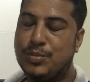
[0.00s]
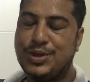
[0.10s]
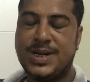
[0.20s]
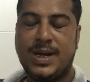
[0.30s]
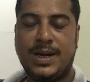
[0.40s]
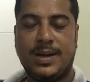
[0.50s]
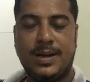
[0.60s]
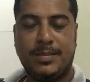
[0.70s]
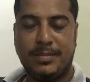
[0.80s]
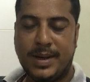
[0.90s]
मुझे
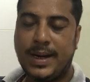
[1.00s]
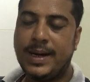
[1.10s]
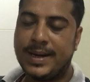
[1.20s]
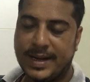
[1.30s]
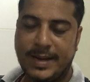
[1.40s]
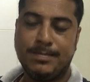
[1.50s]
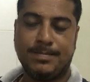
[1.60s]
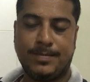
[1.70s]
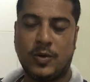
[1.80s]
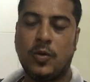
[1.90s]
मेरे ड्रीम
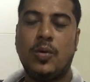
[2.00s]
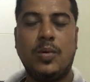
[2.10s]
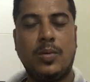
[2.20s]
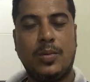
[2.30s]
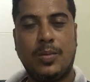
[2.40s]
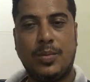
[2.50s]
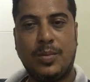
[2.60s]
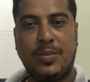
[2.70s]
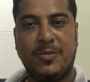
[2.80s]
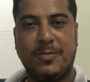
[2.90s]
को
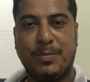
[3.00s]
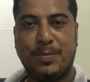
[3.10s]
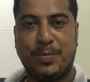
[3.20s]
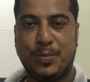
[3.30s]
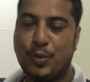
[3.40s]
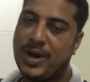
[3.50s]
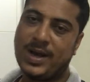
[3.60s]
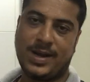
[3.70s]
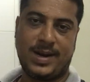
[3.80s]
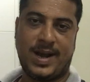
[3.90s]
पूरा
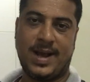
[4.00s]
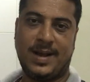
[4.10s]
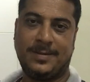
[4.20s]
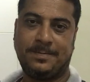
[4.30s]
कर देगा